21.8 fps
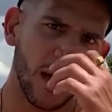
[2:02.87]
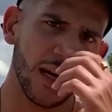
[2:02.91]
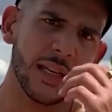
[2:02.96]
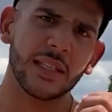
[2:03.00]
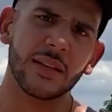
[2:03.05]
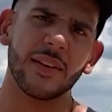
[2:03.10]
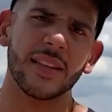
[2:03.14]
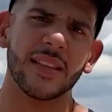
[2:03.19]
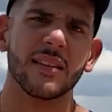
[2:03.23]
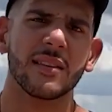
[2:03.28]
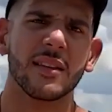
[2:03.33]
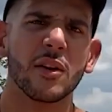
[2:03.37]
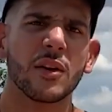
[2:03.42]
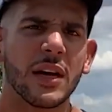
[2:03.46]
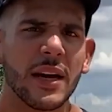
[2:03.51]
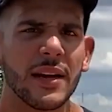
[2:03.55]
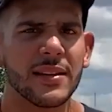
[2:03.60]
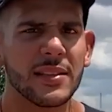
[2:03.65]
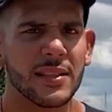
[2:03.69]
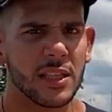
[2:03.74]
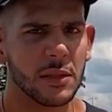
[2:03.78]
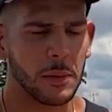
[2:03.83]
aí você vai tentando cair
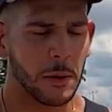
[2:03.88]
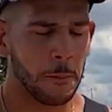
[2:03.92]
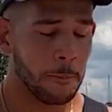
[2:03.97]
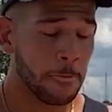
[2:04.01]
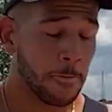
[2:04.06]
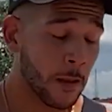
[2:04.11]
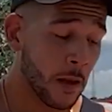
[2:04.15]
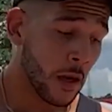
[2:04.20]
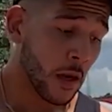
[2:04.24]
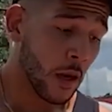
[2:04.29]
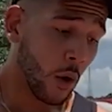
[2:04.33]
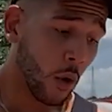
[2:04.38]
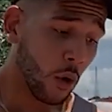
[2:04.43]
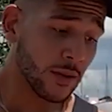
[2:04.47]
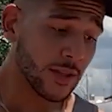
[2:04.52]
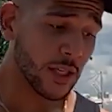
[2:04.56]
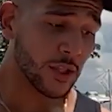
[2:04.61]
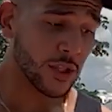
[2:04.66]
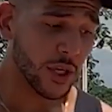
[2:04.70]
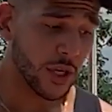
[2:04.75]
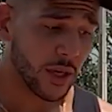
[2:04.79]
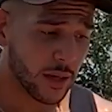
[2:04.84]
em cima.
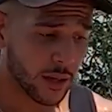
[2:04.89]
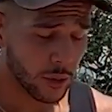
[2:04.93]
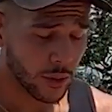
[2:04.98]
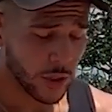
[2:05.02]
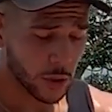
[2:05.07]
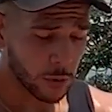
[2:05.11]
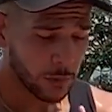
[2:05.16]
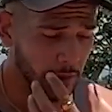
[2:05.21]
Outra dica que eu deixo